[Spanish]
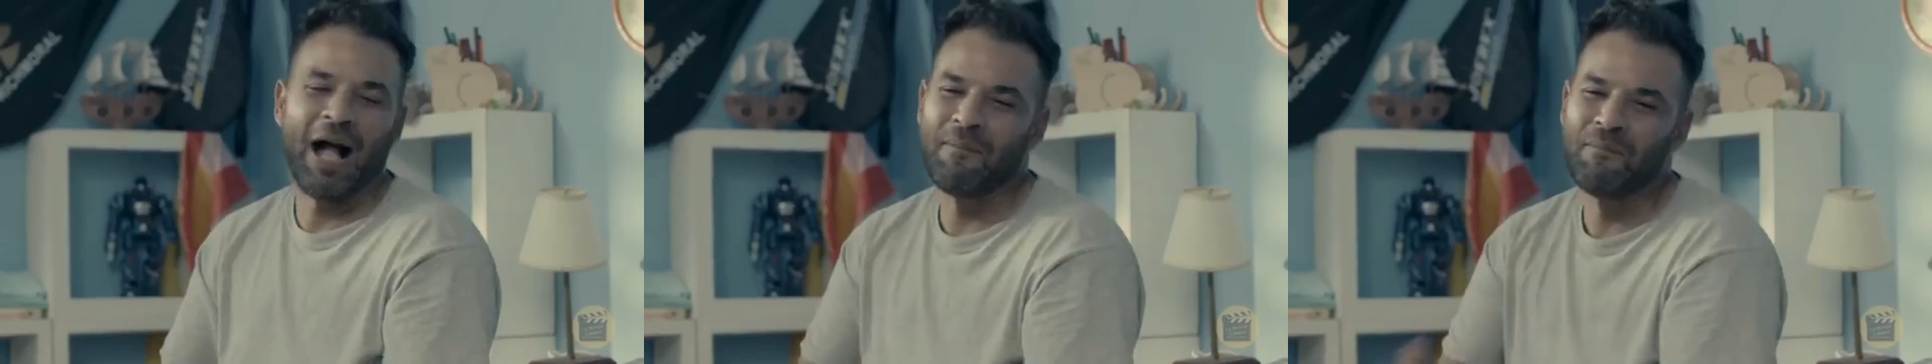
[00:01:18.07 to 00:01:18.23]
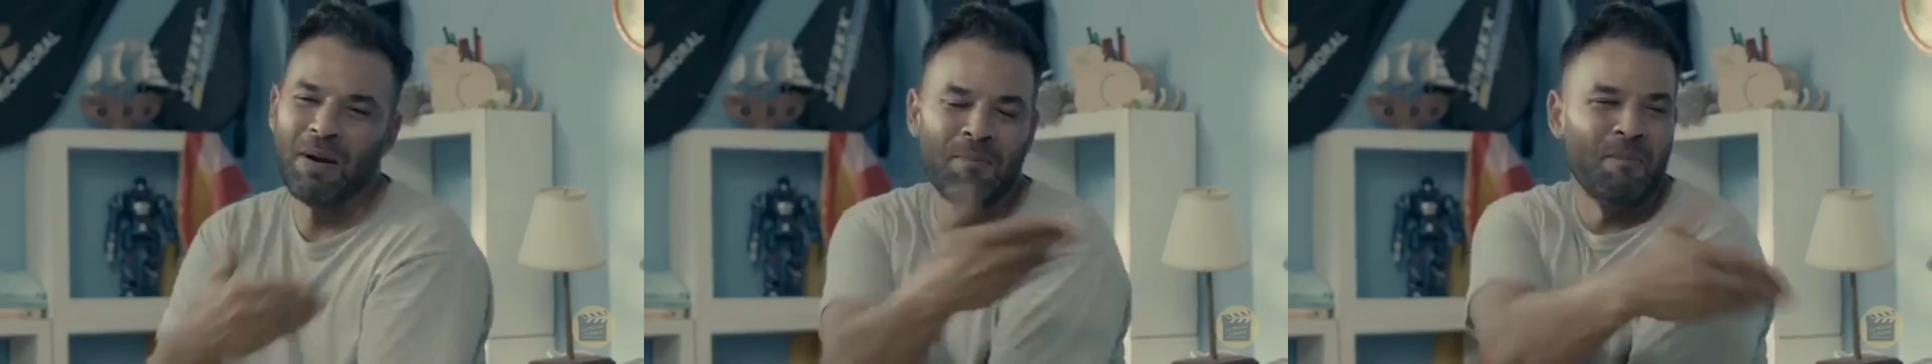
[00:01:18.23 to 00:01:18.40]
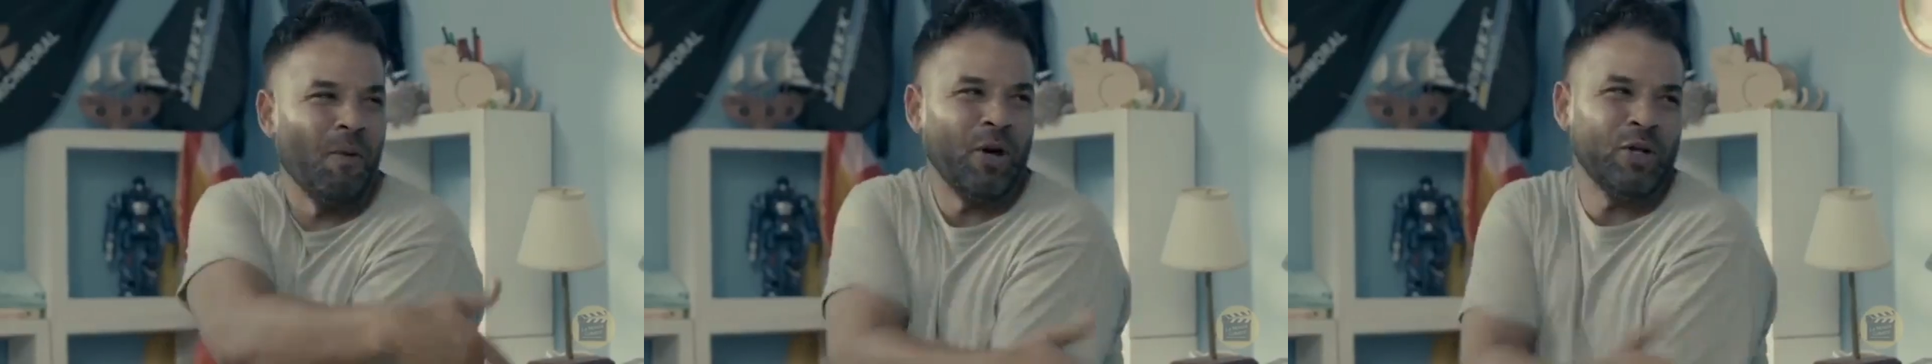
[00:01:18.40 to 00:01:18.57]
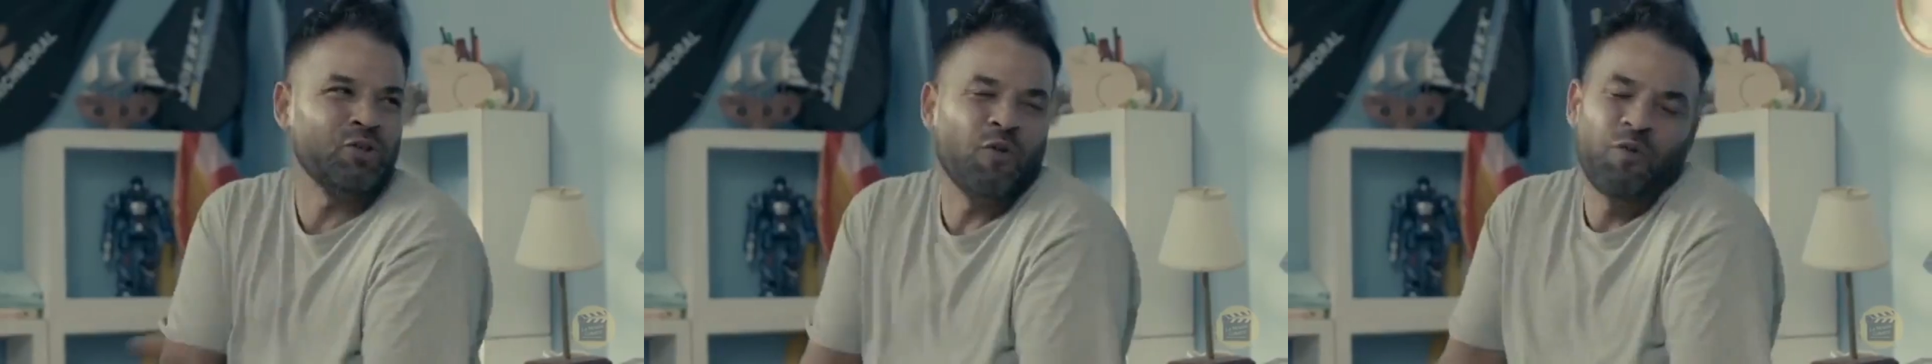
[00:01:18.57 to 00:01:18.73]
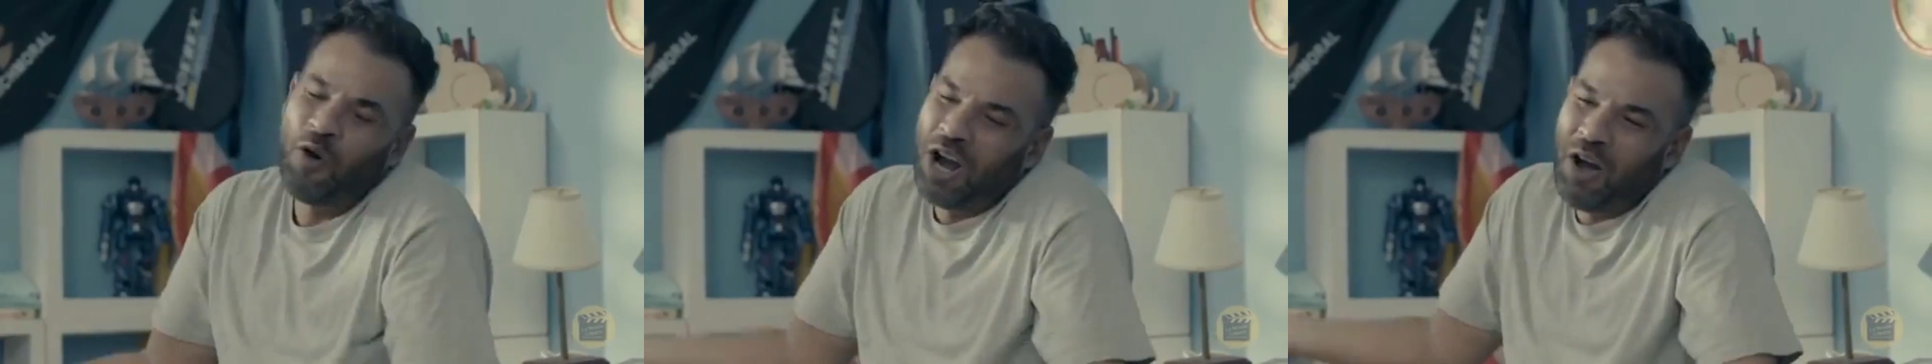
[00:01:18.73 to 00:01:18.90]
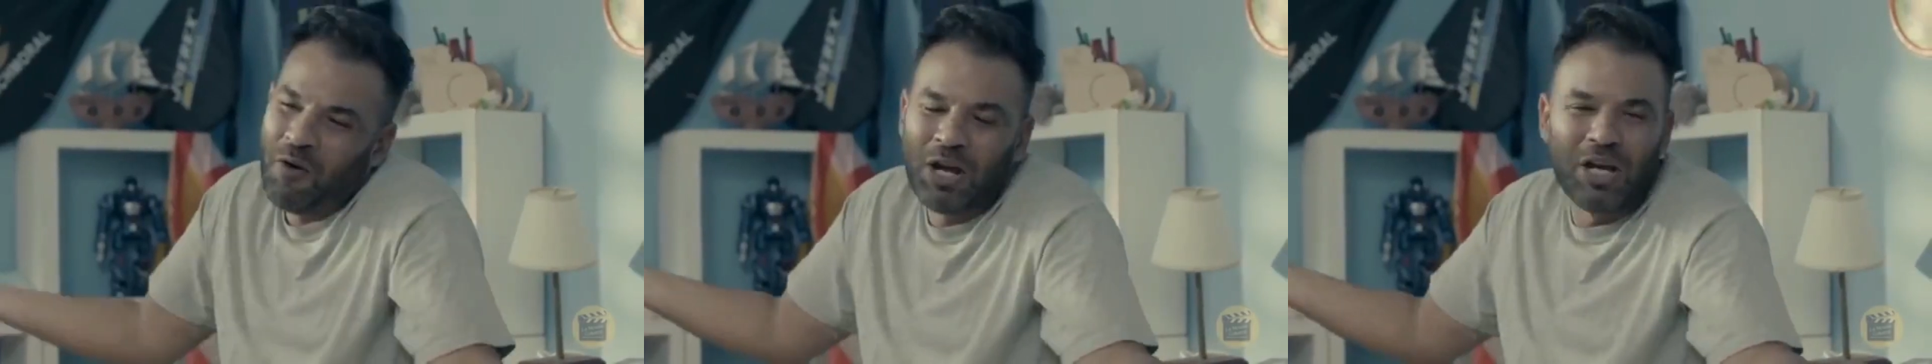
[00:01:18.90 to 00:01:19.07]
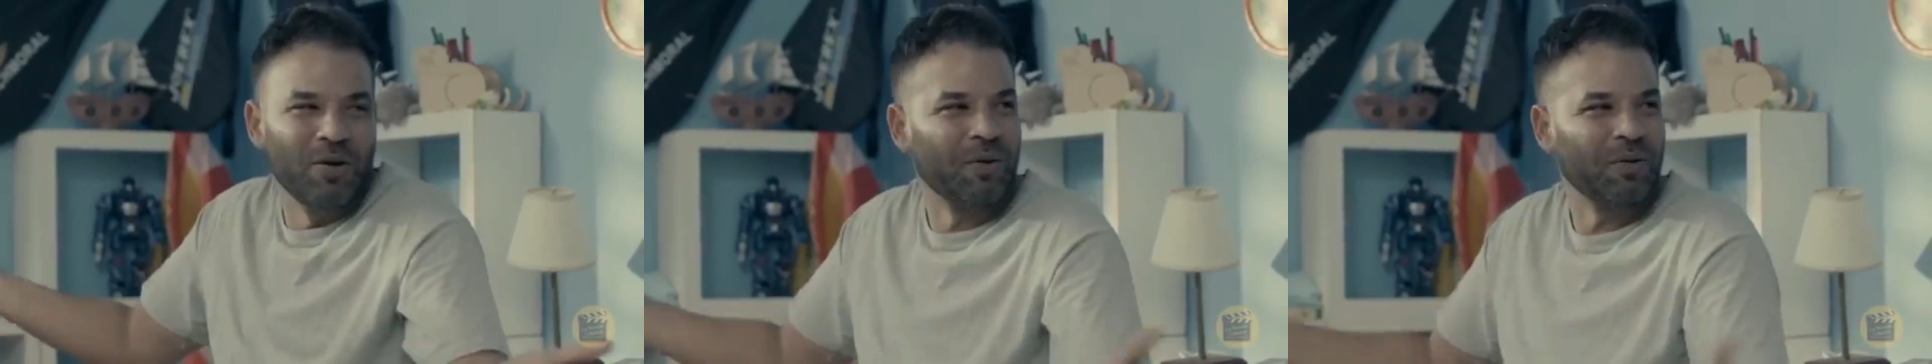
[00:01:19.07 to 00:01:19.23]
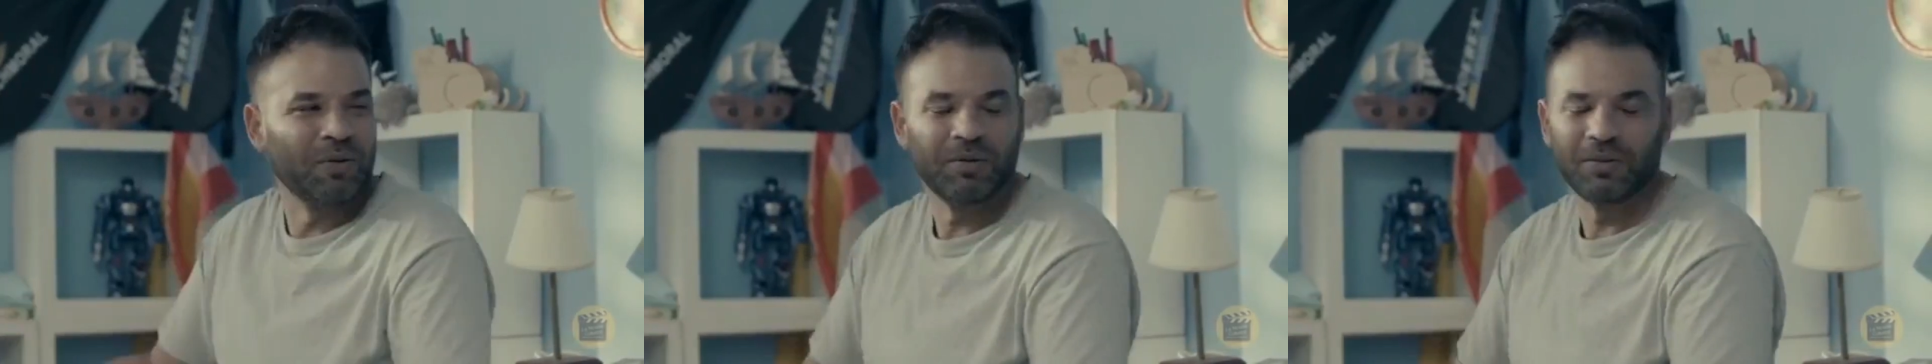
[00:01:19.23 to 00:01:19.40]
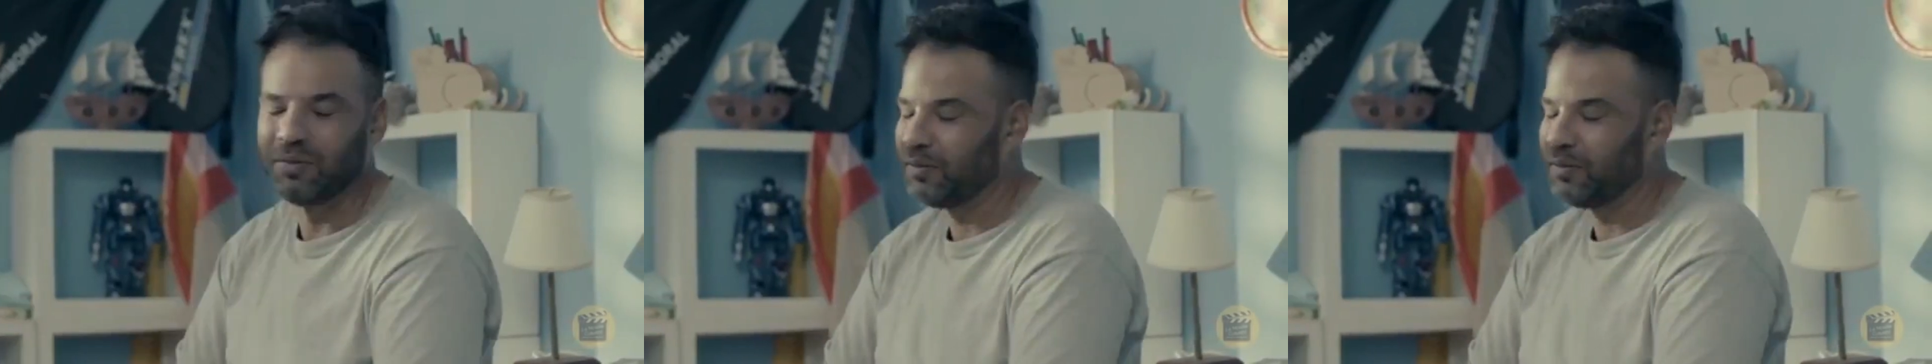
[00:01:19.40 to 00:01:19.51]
Carmen, por eso fue que vino.